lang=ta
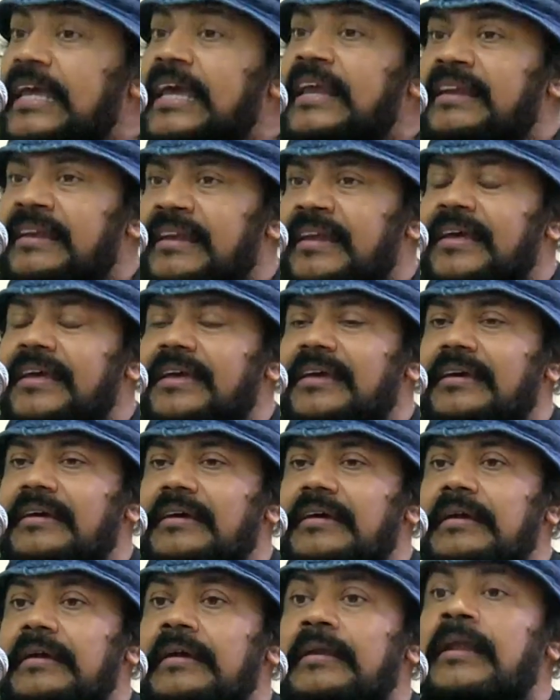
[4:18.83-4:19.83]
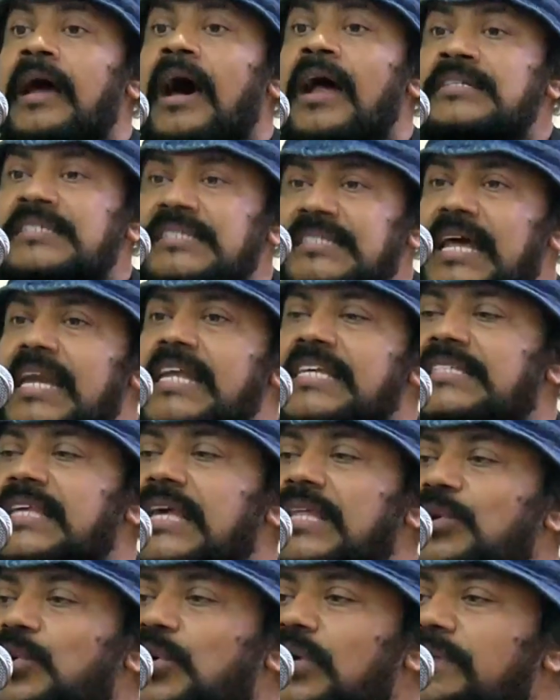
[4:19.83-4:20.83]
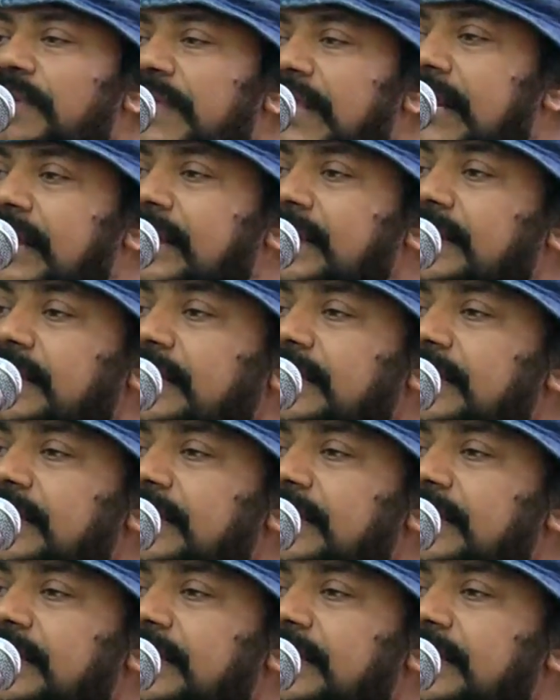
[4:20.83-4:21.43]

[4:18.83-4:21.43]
என்னை நான் சரி செய்து கொள்வதற்கு